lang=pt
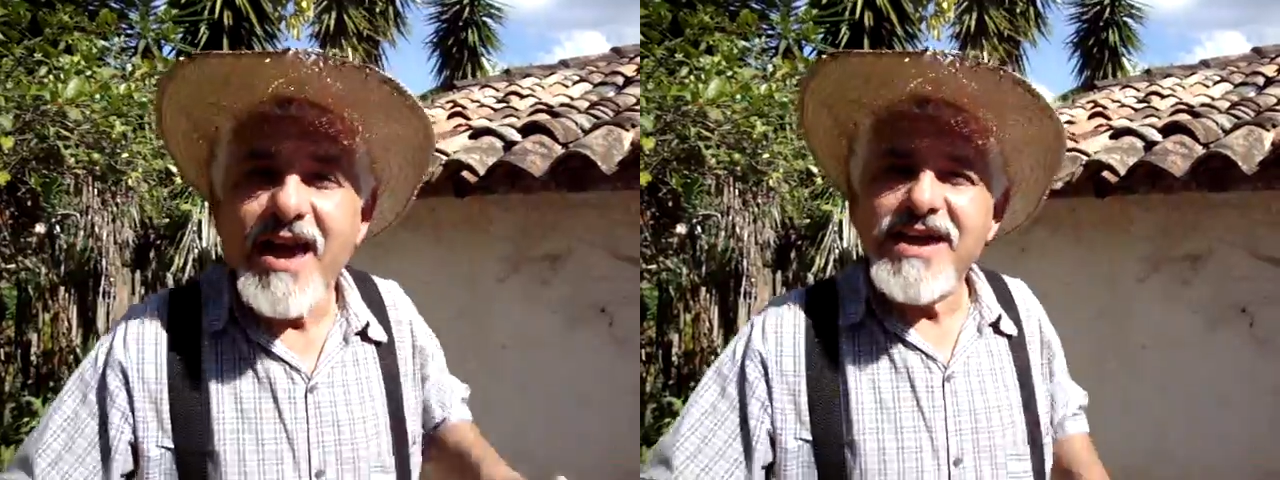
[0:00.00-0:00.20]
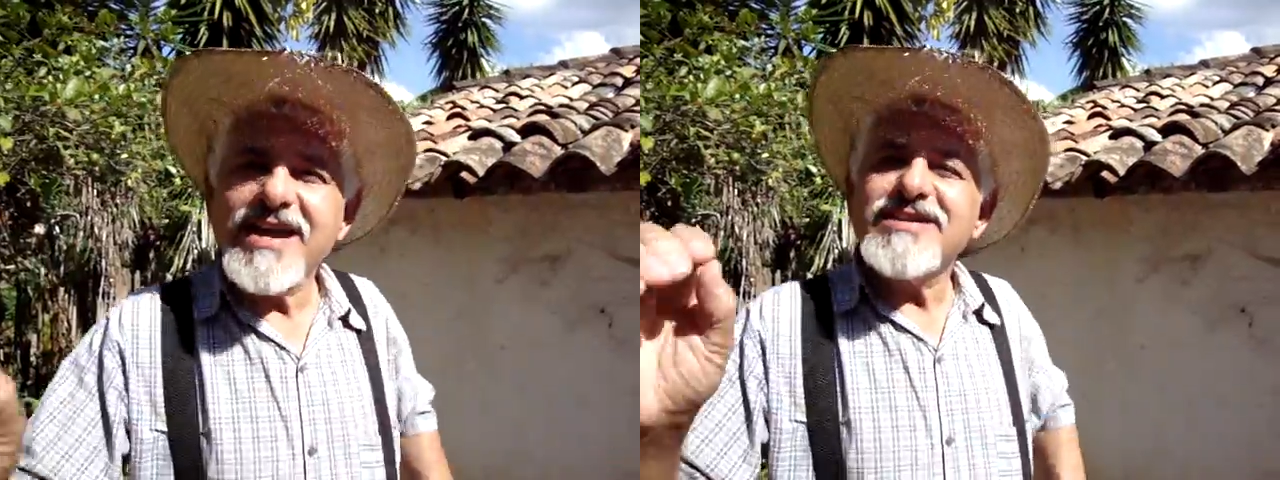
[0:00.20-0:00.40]

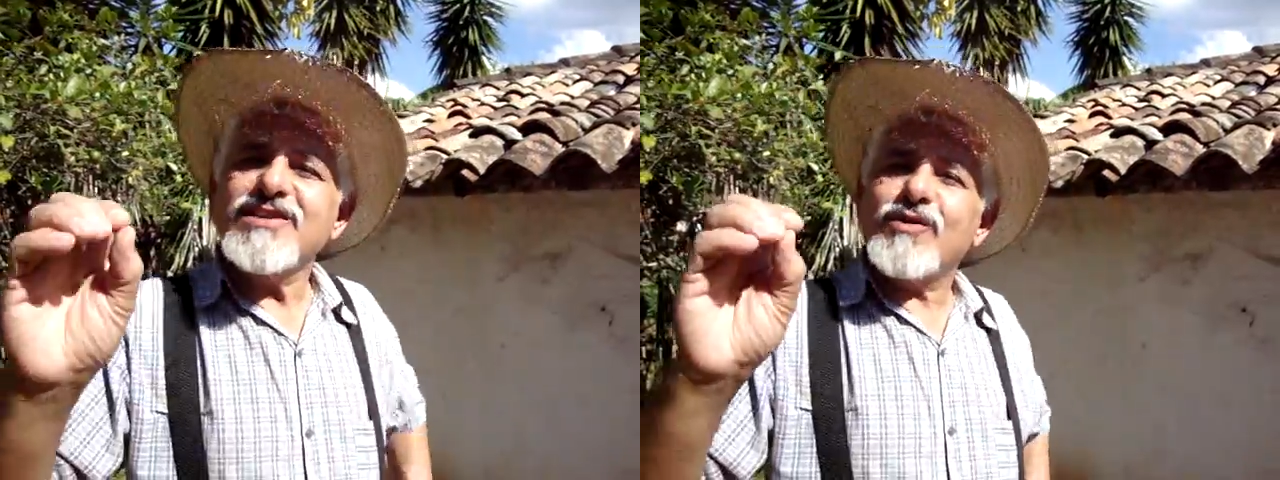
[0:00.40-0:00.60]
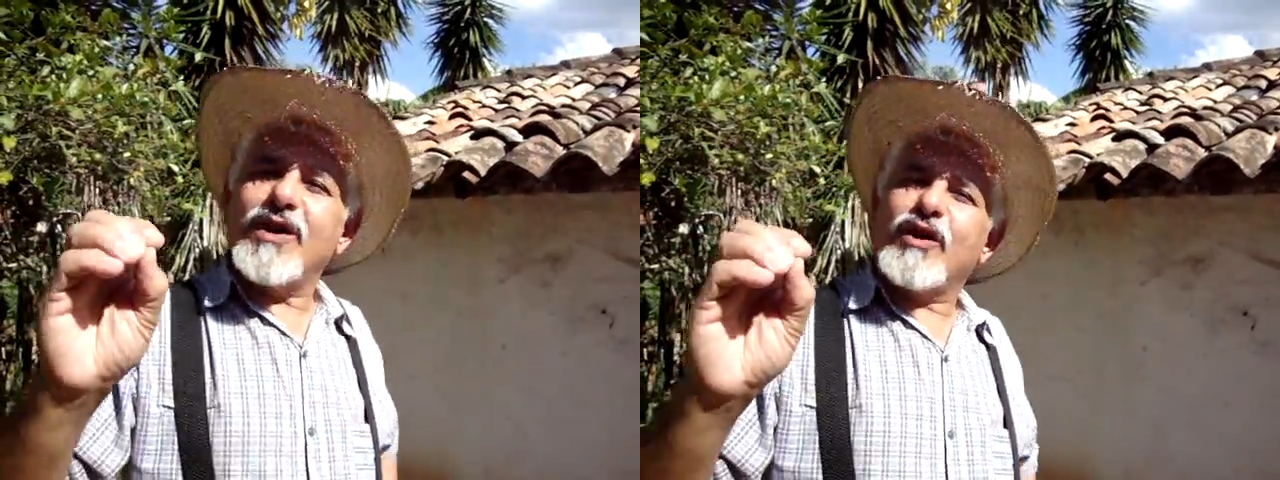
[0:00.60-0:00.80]
E essa
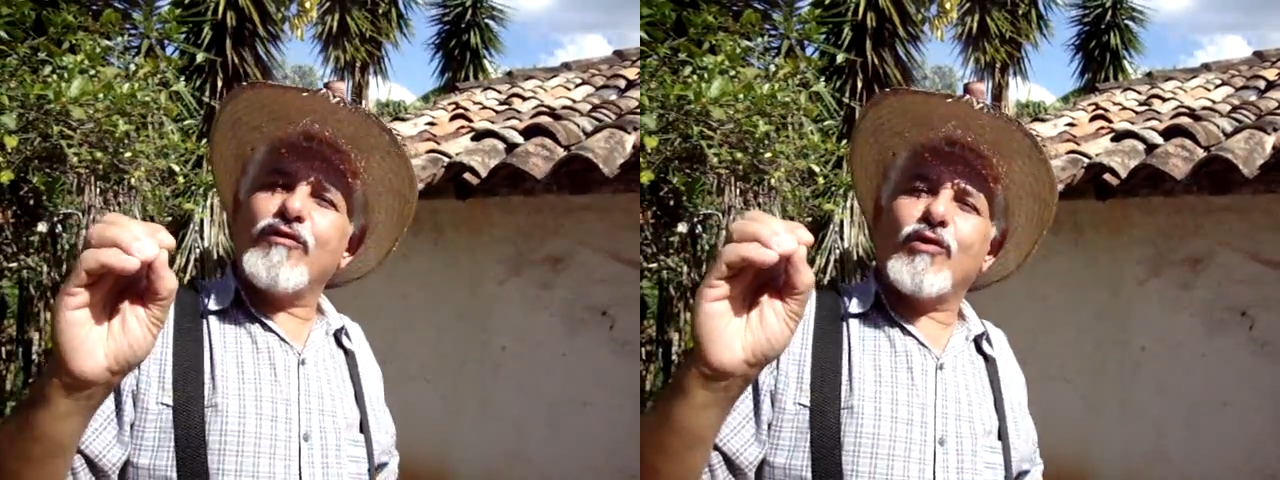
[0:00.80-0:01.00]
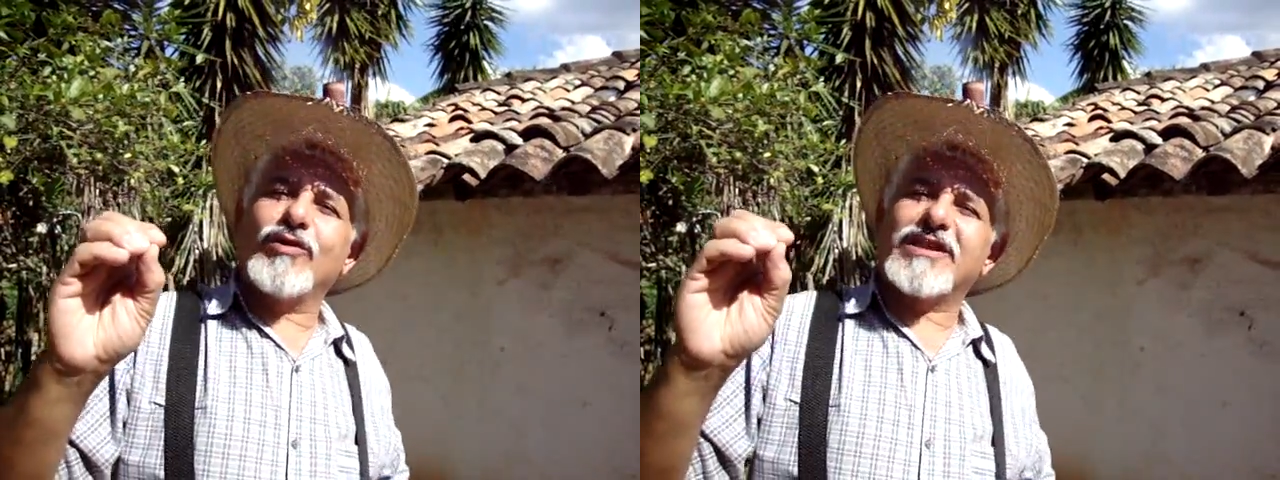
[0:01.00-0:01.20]
história que eu
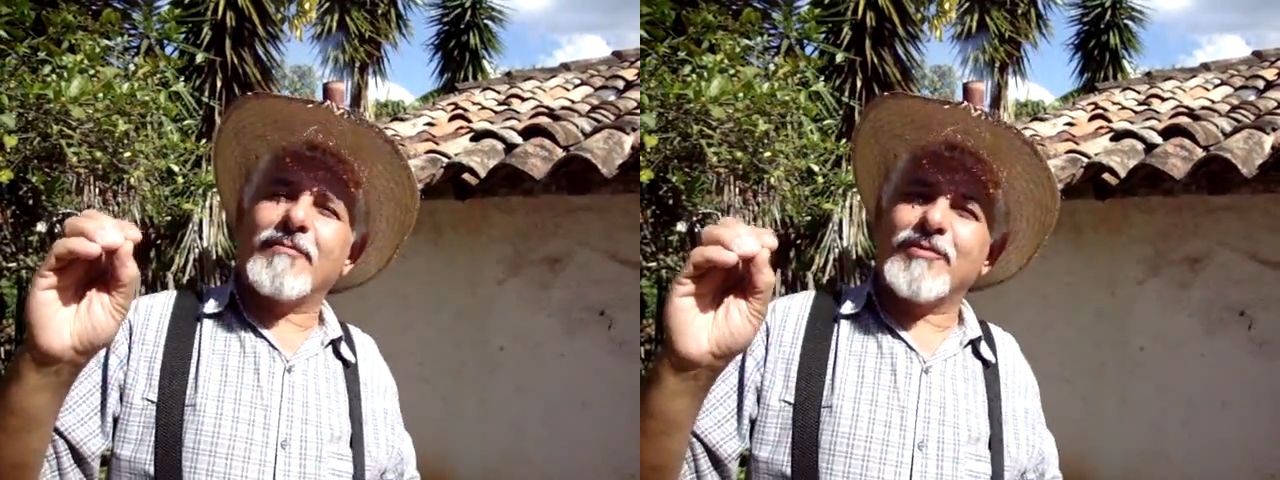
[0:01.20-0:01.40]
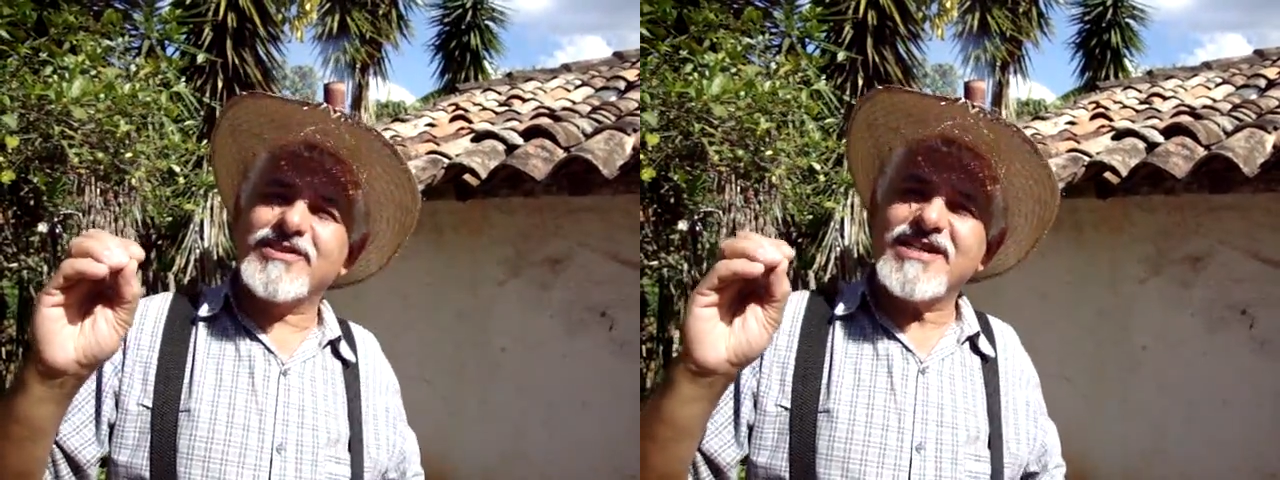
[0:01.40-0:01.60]
vou contar
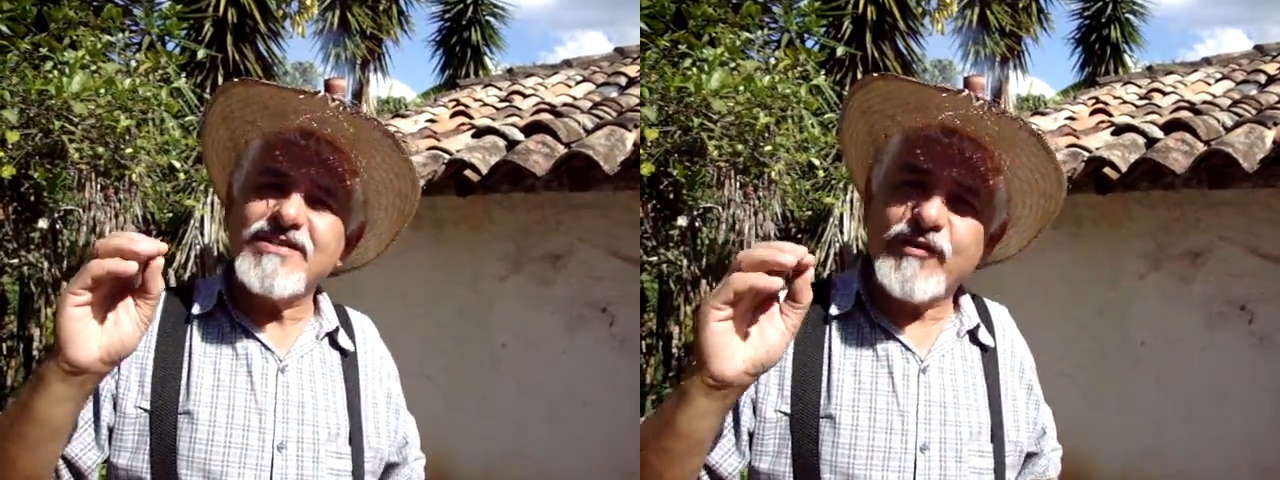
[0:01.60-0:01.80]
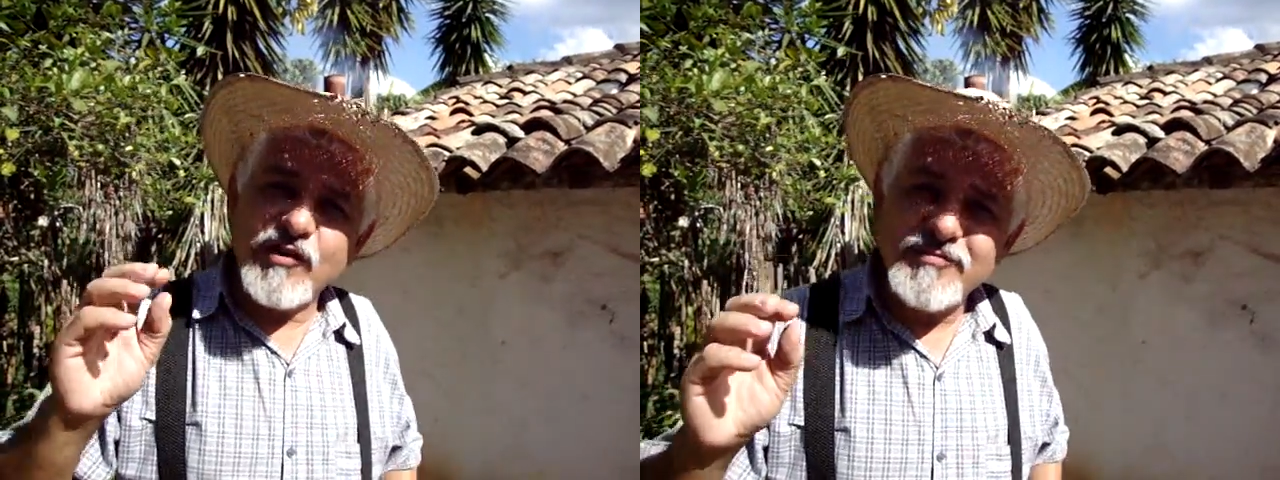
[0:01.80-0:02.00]
para vocês
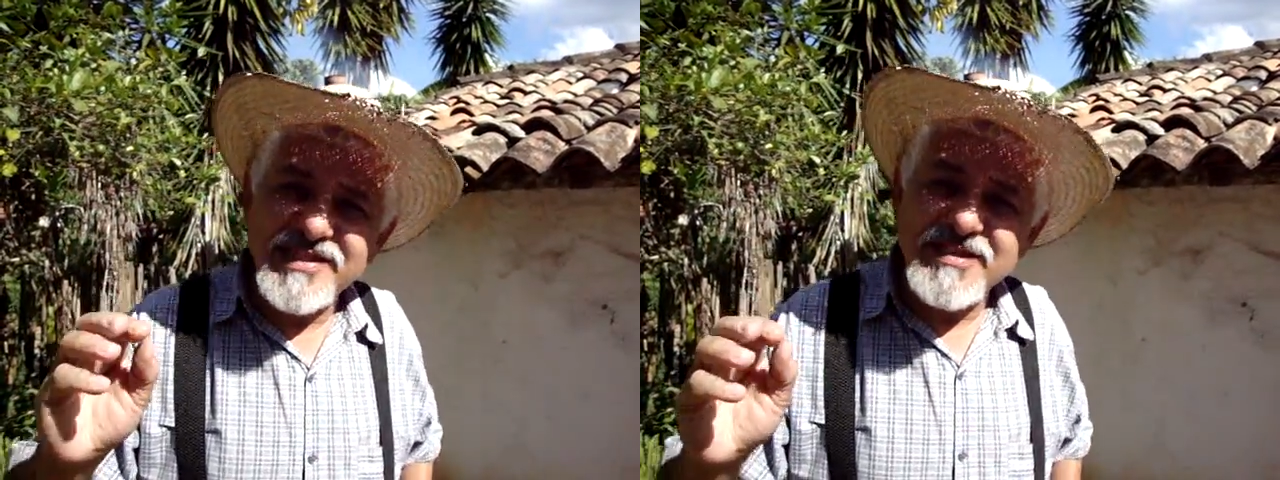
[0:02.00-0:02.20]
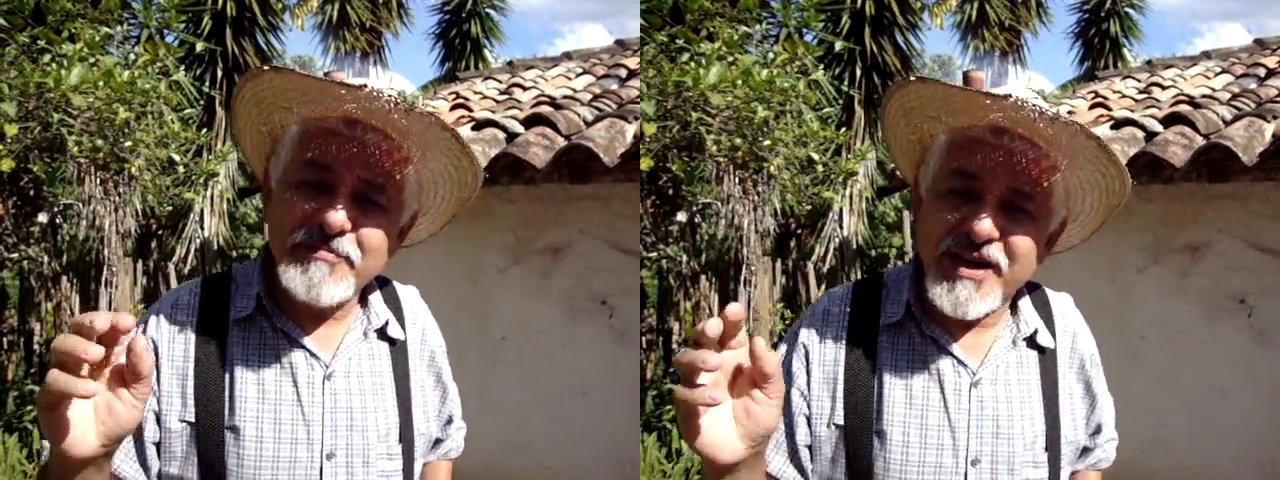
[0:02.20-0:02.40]
envolve uma
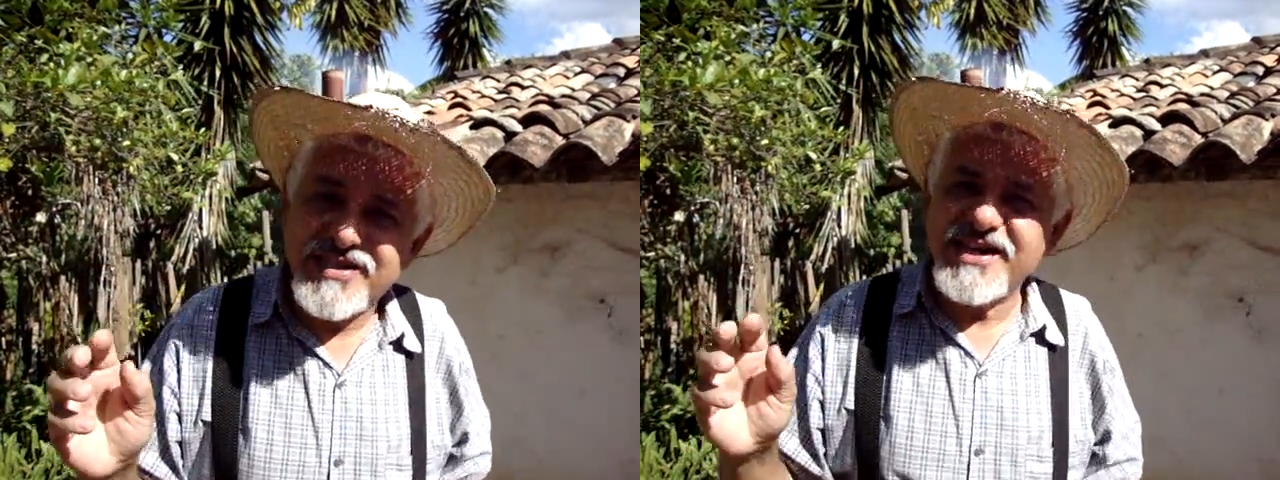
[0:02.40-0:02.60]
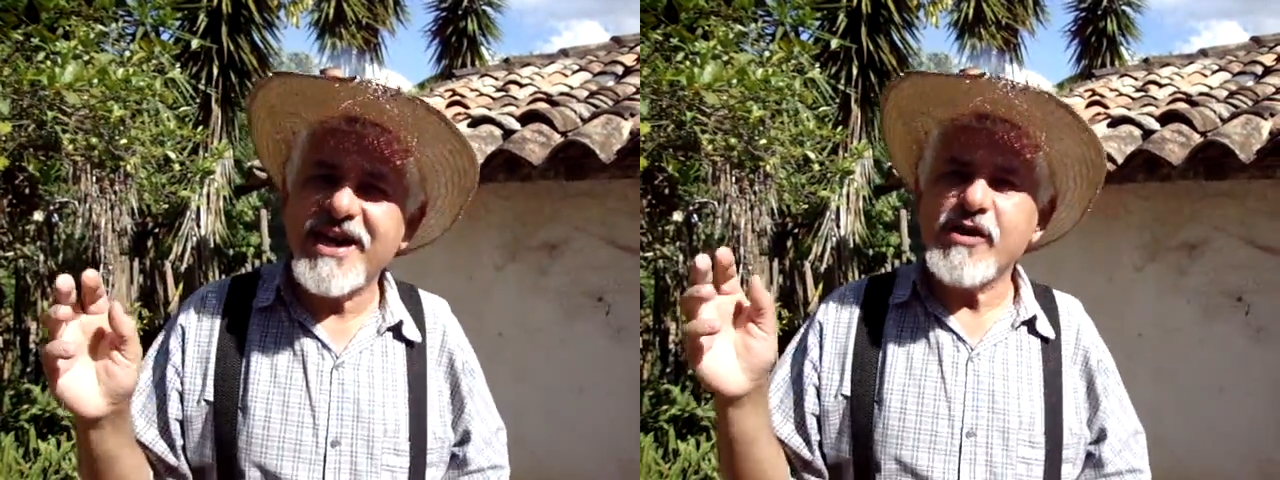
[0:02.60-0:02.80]

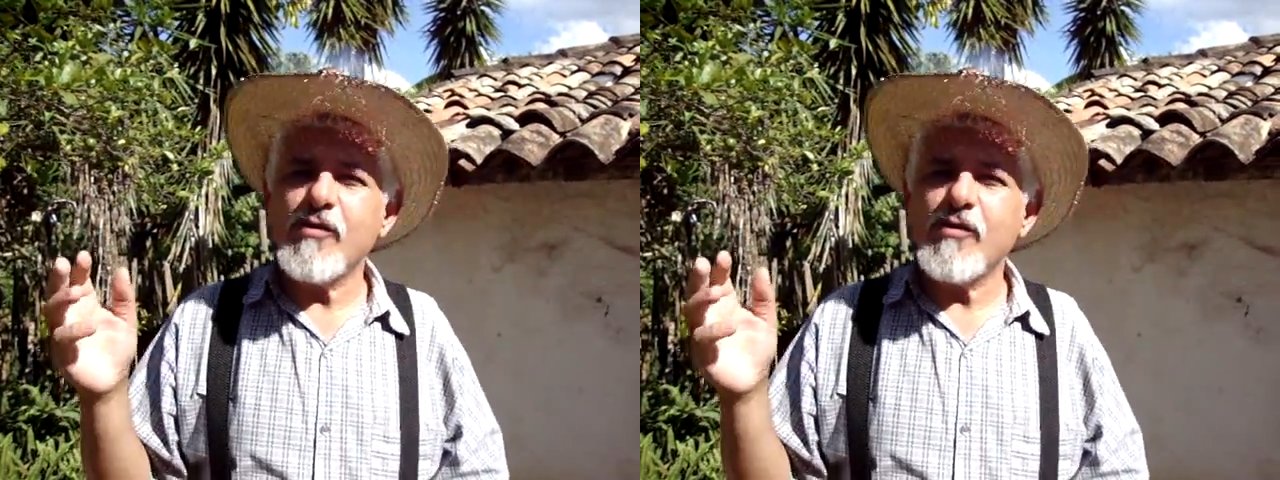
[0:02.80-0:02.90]
simpatia